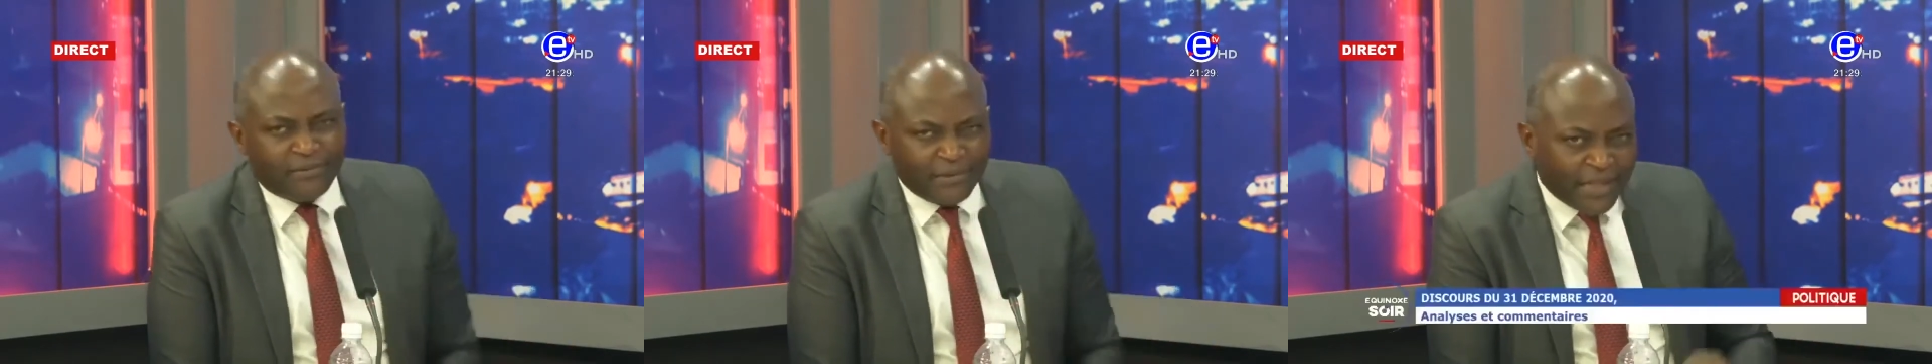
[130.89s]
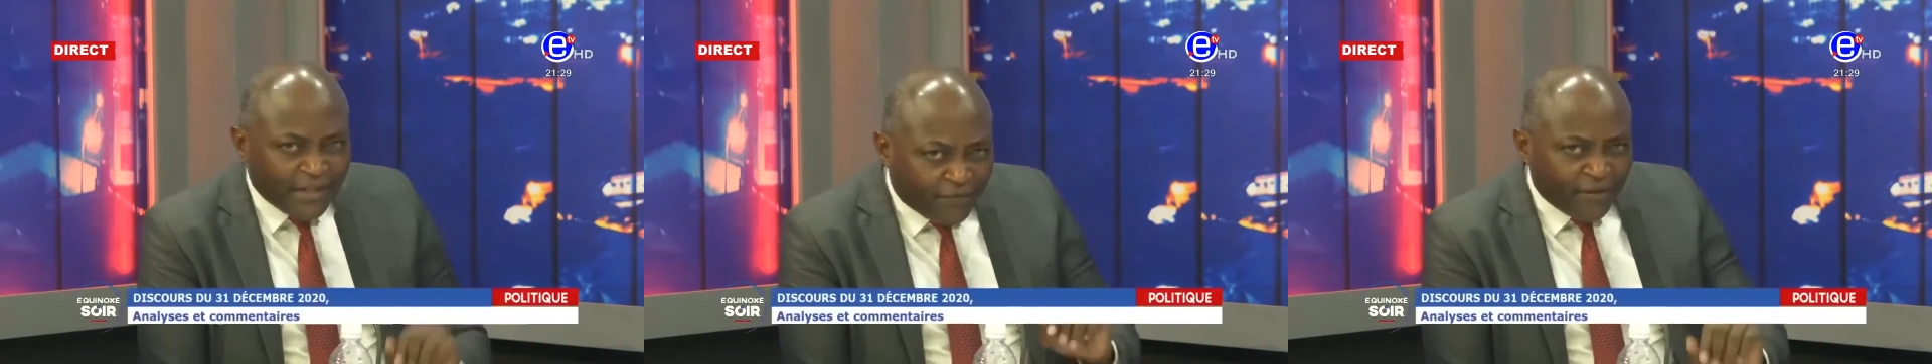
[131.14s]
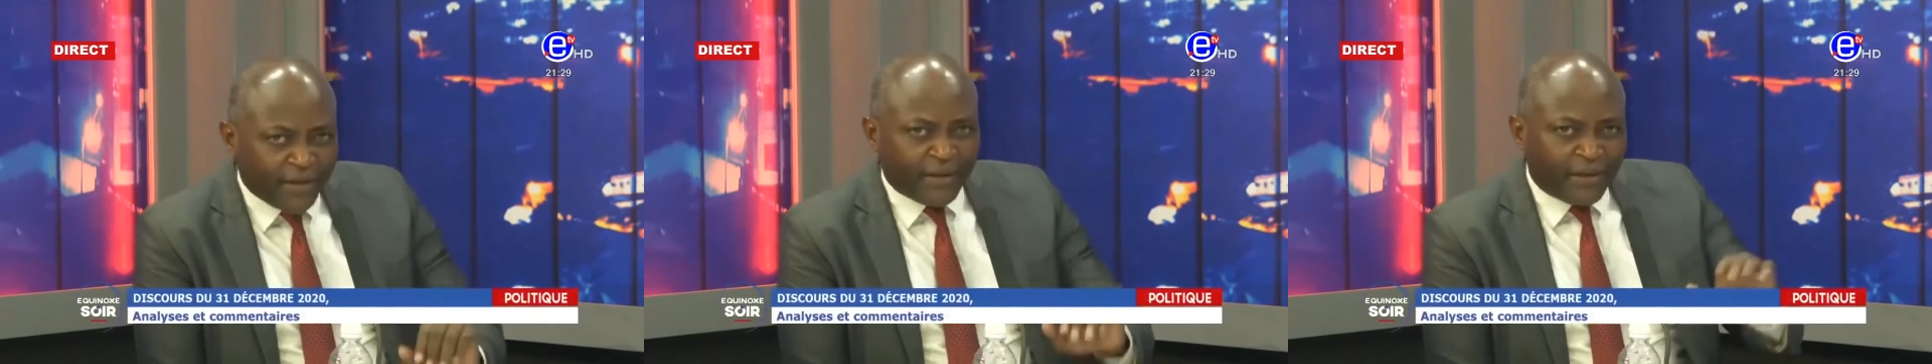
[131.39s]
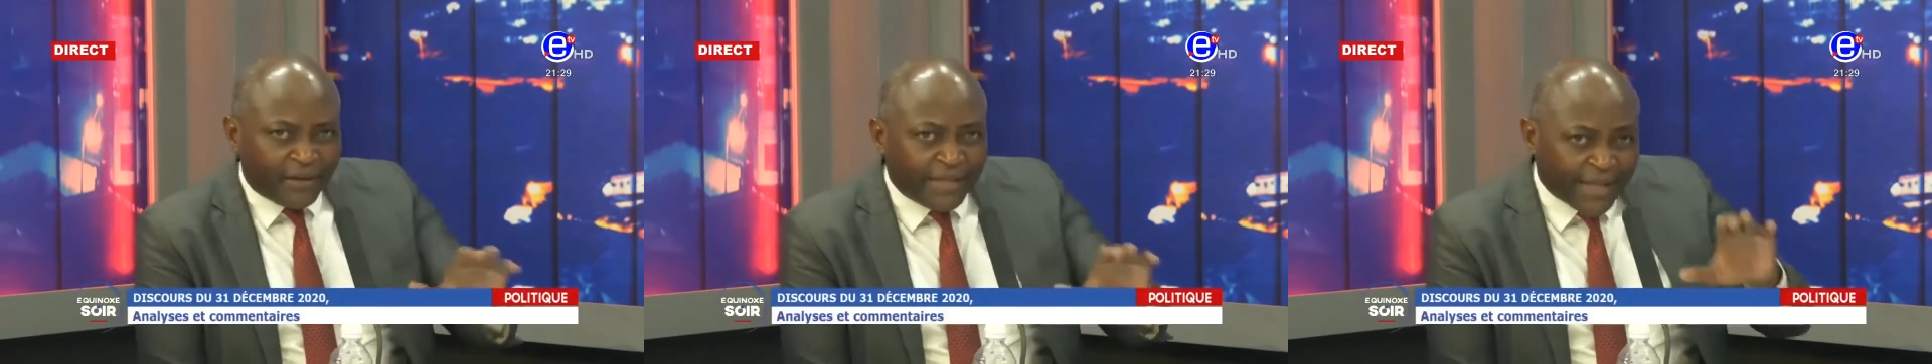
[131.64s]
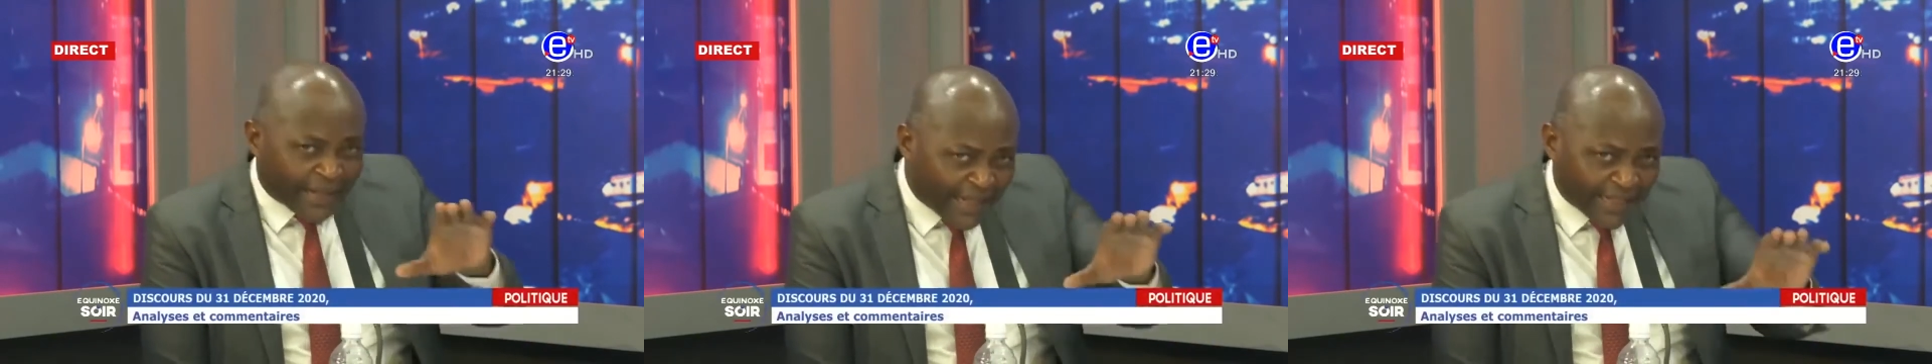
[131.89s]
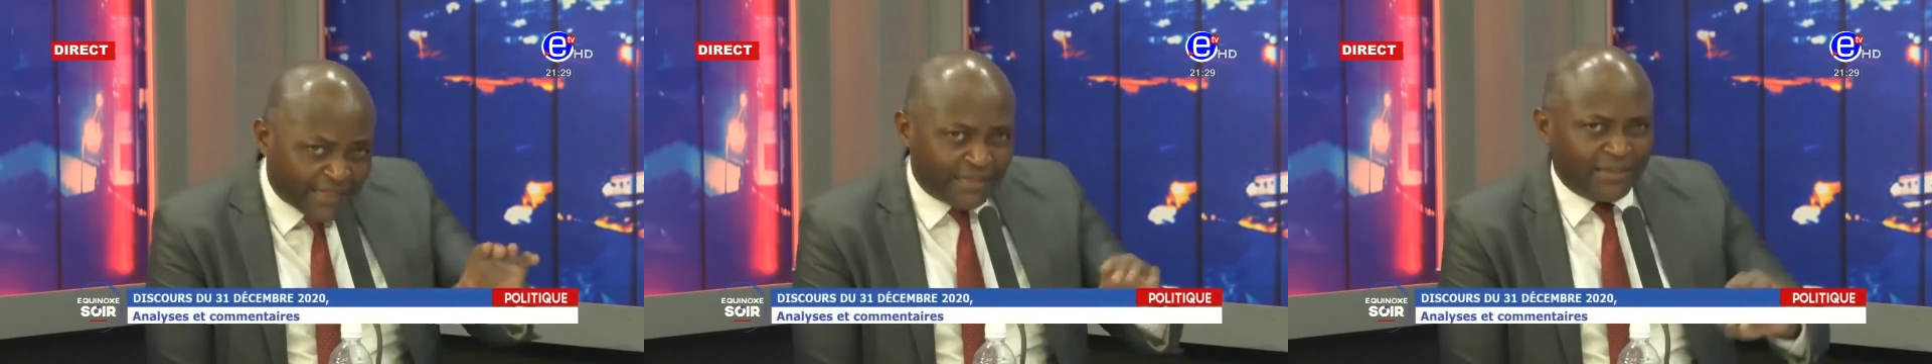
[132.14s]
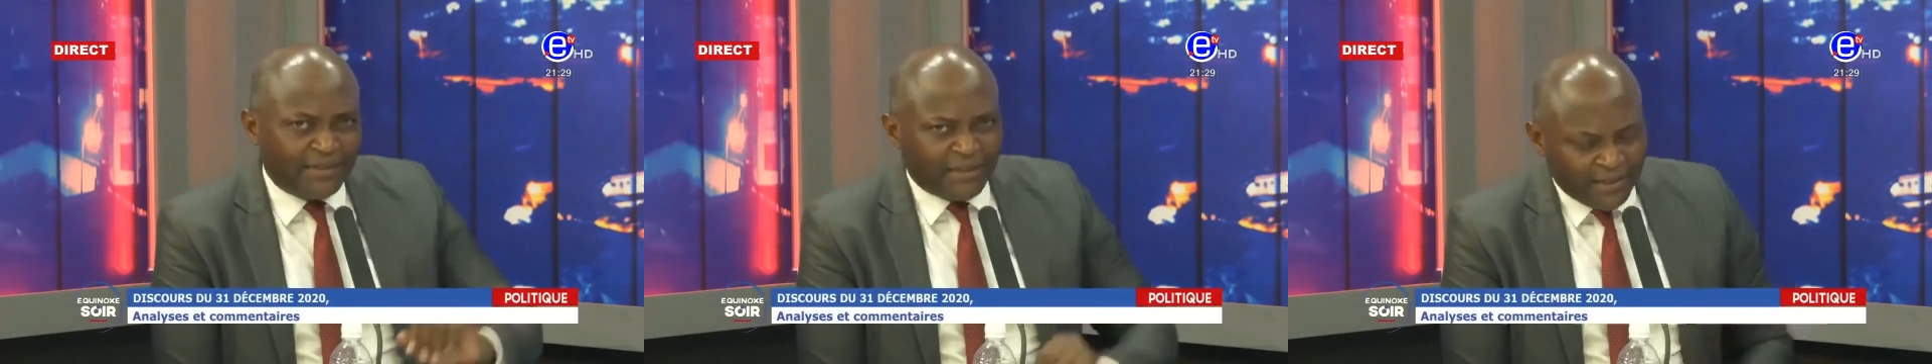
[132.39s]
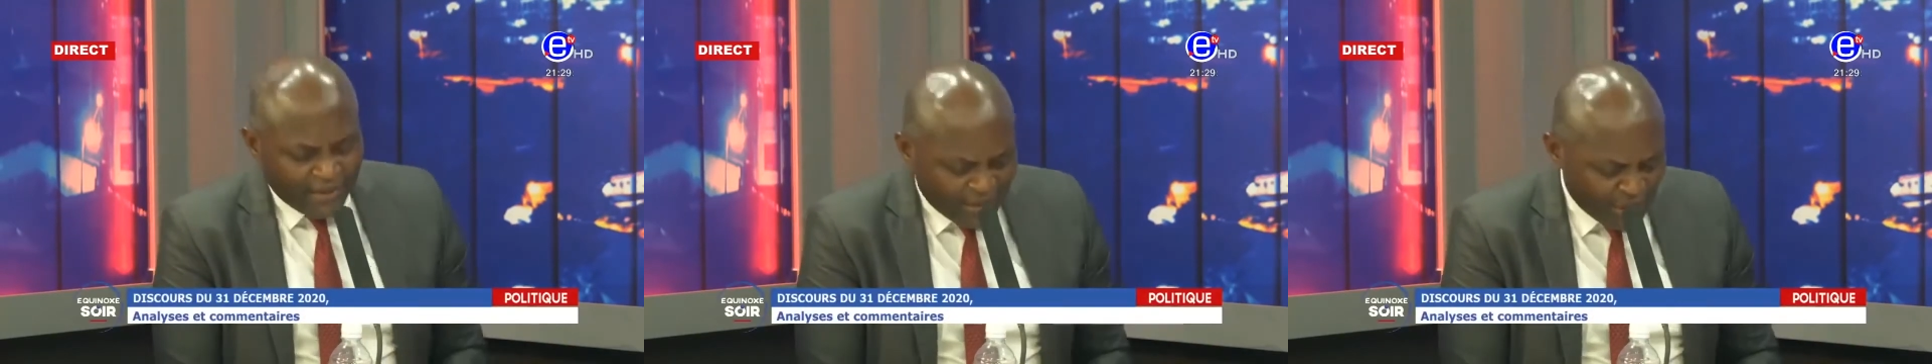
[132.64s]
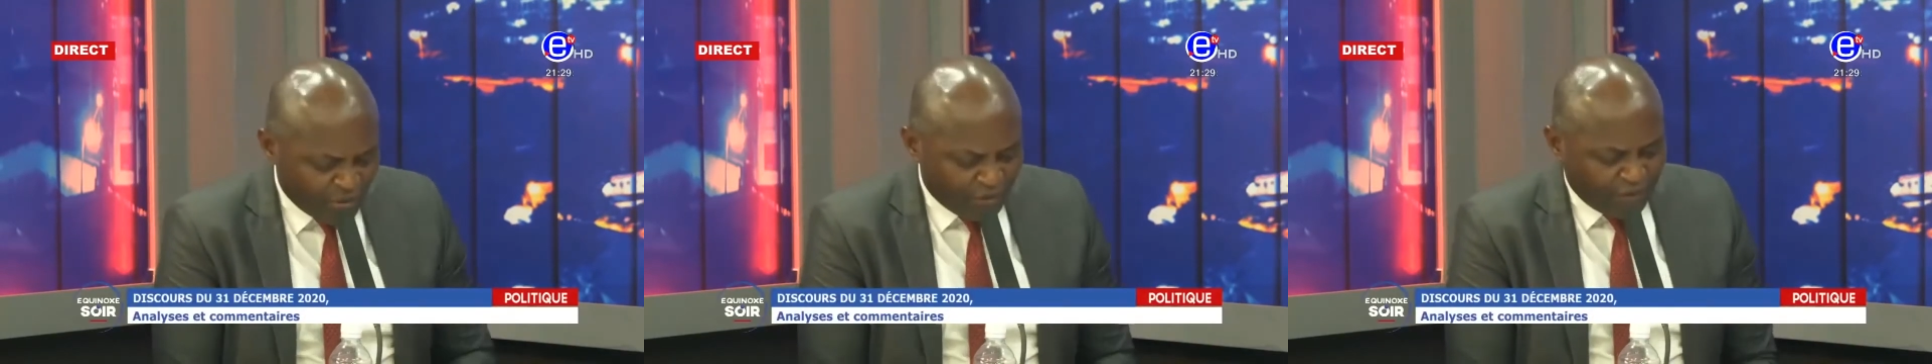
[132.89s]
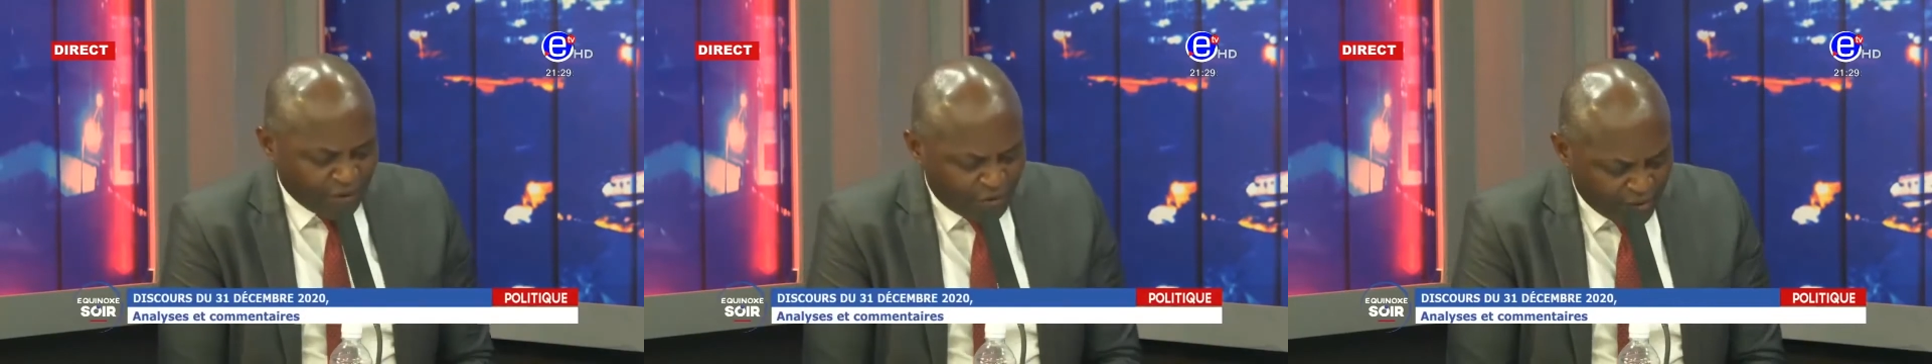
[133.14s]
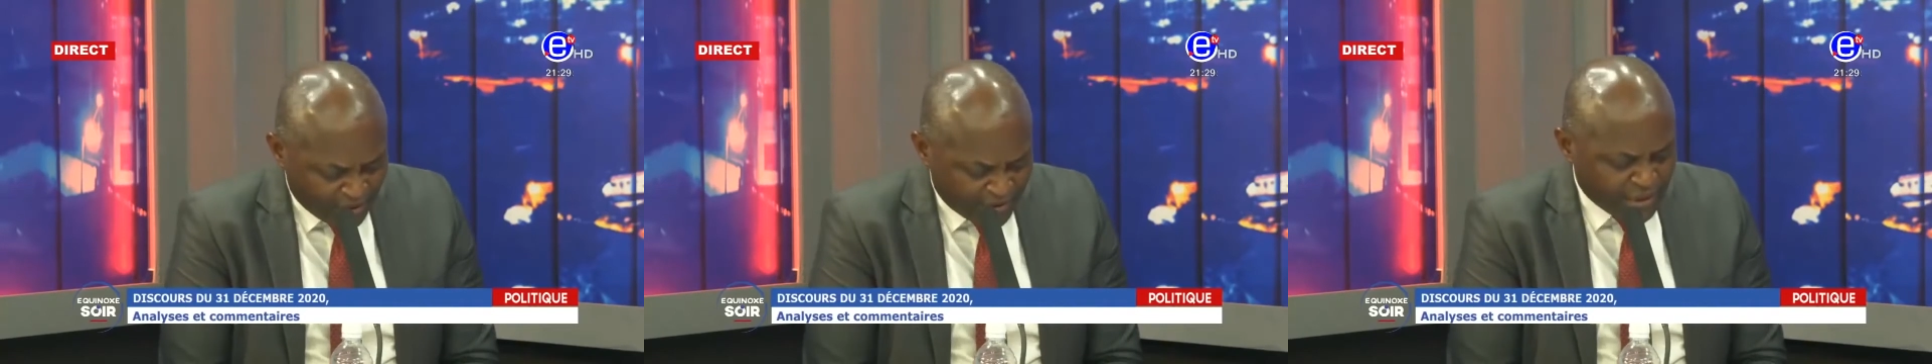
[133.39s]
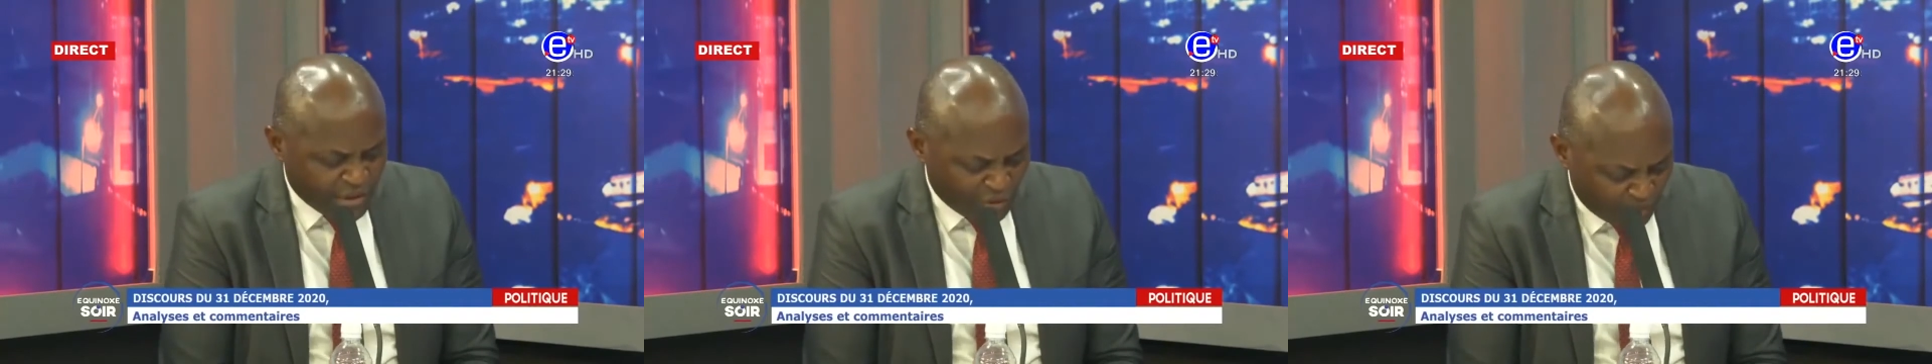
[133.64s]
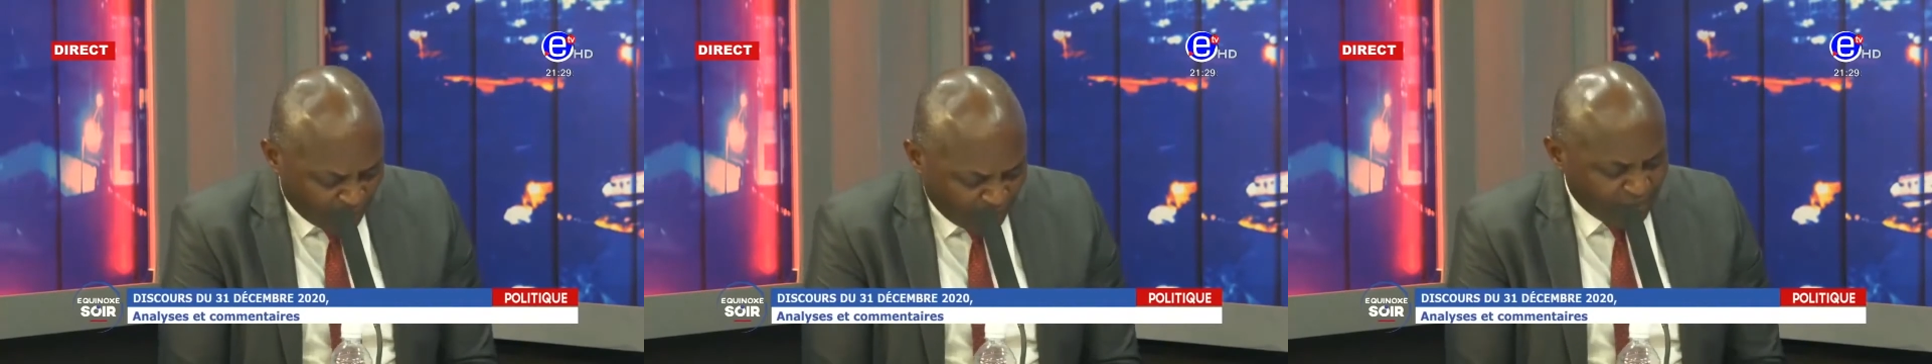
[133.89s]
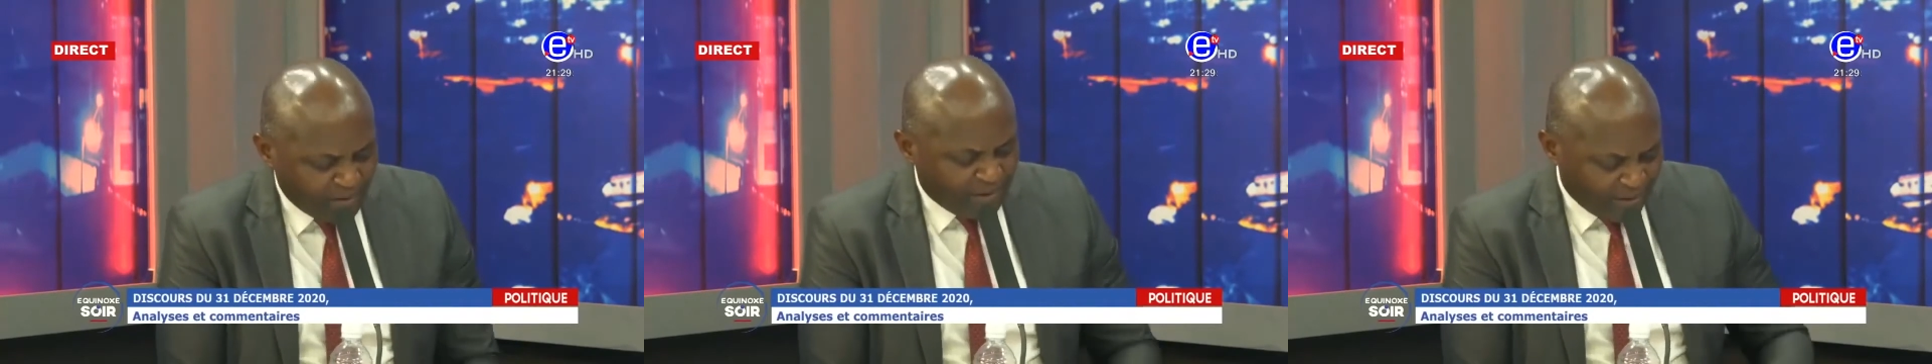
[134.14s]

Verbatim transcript: de l'effet des raids qui sont effectués dans cette zone-là.